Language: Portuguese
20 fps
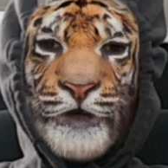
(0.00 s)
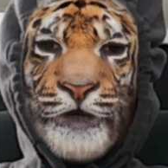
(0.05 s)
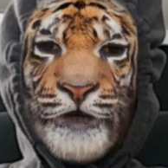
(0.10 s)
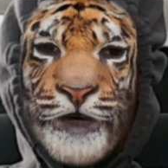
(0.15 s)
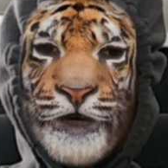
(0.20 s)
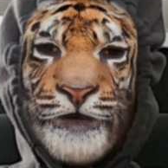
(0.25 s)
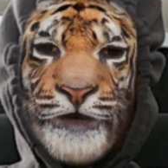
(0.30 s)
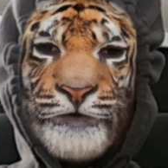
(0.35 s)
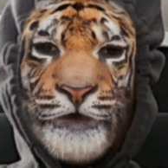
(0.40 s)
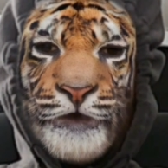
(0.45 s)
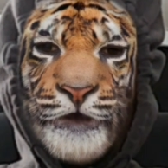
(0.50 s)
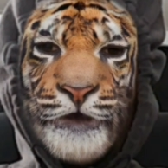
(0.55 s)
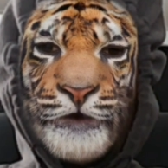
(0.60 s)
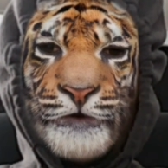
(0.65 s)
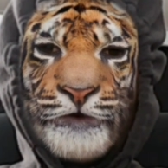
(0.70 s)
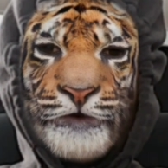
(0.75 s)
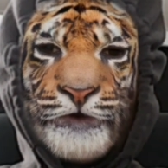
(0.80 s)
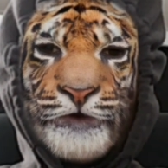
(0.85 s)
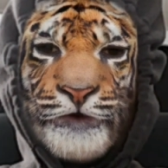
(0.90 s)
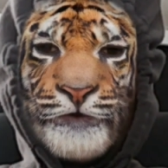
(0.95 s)
amigos
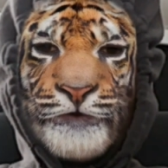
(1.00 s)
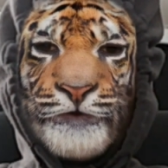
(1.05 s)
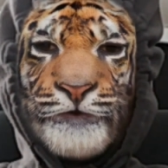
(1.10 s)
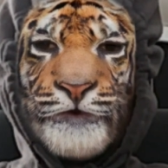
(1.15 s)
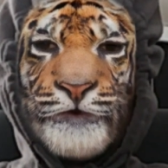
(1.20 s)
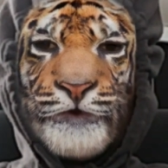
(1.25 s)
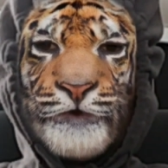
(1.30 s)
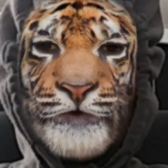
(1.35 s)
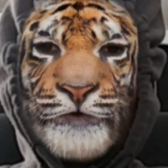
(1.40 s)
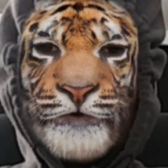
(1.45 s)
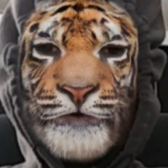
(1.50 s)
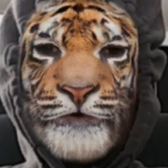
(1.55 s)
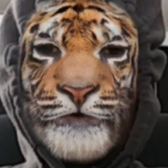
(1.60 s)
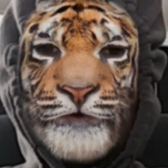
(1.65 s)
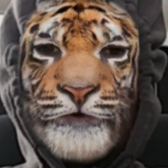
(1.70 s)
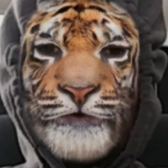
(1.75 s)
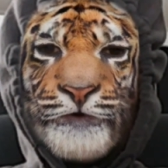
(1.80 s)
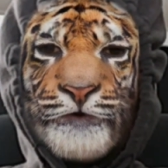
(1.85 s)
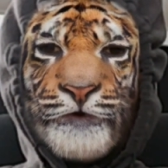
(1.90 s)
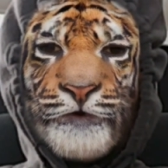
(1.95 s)

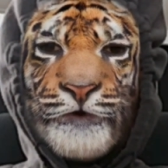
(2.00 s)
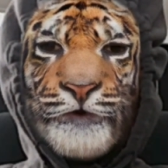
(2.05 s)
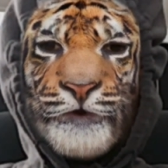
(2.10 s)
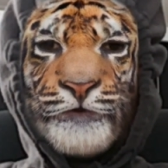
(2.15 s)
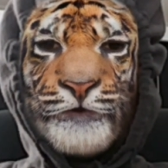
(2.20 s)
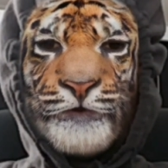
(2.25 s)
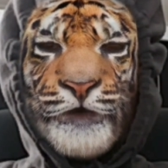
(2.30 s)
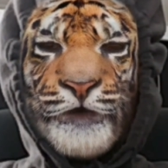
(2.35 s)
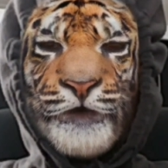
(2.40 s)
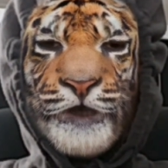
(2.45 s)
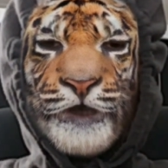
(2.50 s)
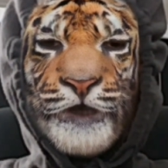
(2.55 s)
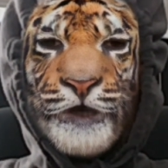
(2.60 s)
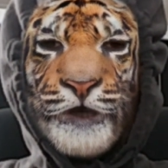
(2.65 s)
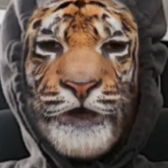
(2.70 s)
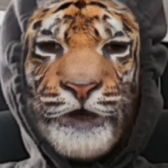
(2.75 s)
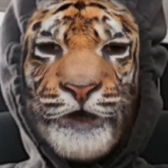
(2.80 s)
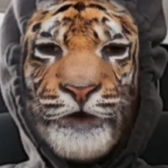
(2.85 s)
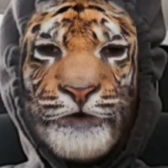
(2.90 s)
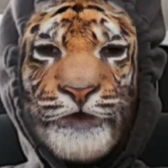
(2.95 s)

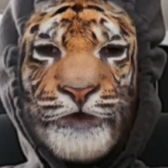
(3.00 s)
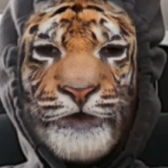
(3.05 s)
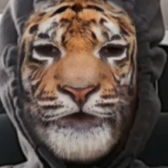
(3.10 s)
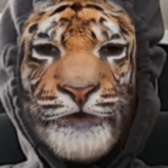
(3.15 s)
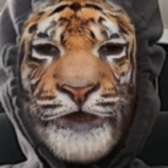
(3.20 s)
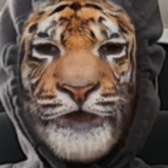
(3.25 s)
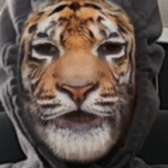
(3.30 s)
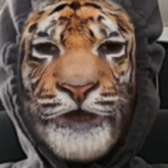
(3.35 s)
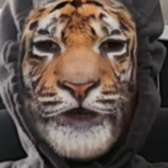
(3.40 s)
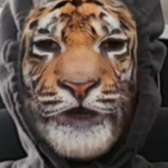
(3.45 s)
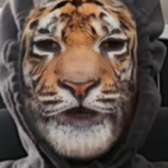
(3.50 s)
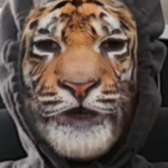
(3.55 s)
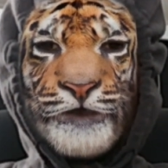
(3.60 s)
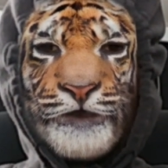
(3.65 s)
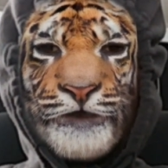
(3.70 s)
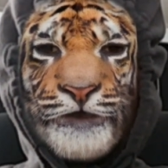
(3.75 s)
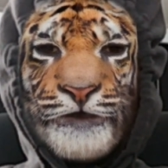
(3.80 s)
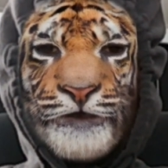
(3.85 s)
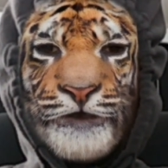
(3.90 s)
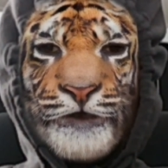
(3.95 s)
maneirinhos e maneirinhas,
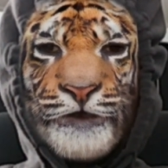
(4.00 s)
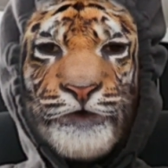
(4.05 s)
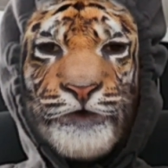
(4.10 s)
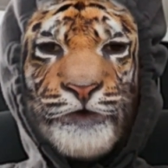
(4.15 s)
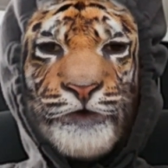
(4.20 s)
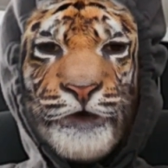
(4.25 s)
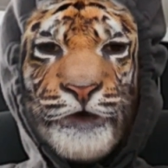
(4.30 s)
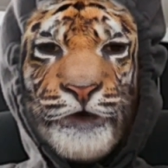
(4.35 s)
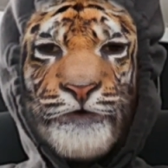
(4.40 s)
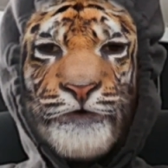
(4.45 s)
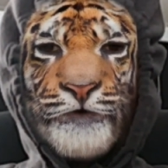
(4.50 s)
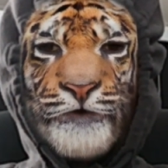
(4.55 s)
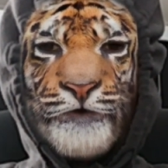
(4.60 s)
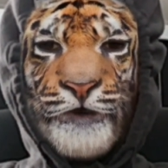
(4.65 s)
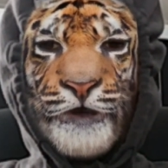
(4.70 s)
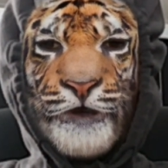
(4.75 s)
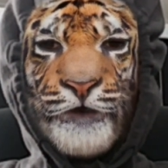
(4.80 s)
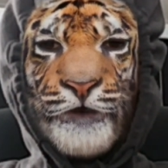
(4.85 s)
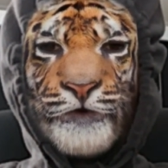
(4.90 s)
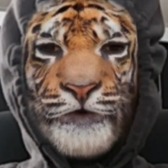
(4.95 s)
sejam
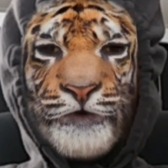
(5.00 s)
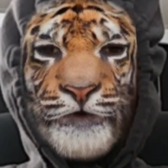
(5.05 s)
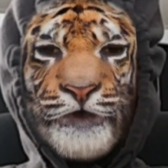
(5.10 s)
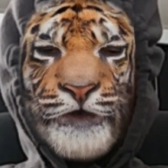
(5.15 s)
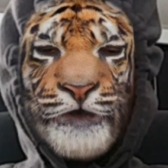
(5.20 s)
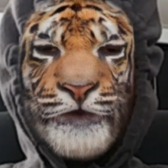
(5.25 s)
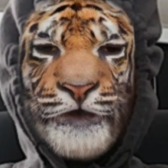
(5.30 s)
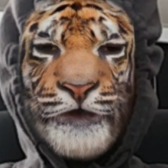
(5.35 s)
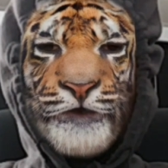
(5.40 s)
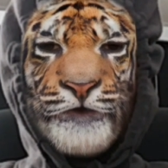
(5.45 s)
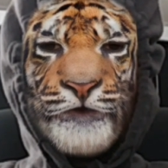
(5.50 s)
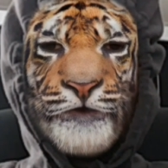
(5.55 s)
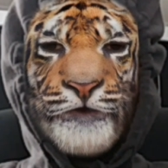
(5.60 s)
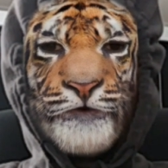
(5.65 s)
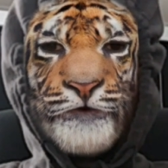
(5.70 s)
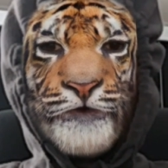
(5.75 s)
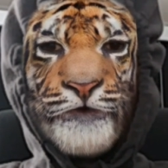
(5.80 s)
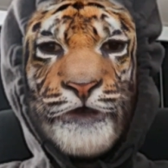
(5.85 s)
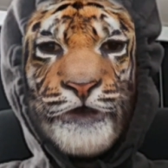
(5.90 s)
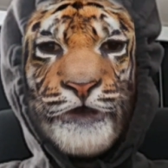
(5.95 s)
bem-vindos a mais esse
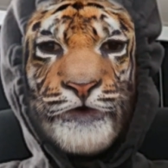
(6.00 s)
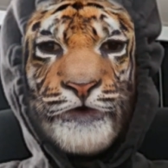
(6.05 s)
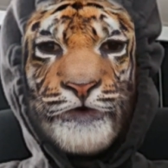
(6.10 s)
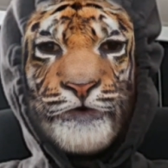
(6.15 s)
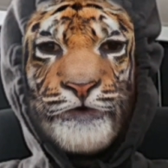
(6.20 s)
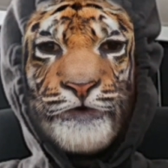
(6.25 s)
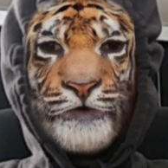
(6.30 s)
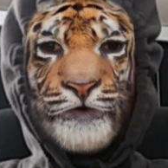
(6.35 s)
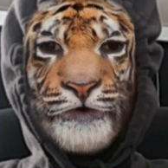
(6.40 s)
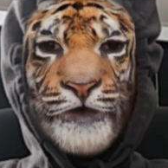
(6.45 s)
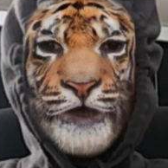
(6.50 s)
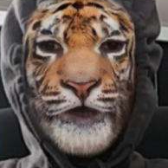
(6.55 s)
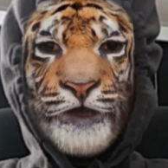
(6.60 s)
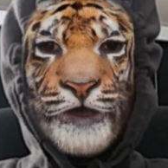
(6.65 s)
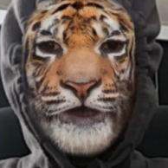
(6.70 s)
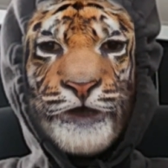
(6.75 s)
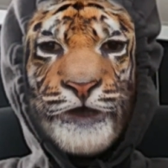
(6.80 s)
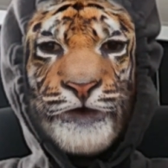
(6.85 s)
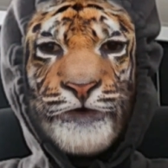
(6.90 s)
vídeo do canal.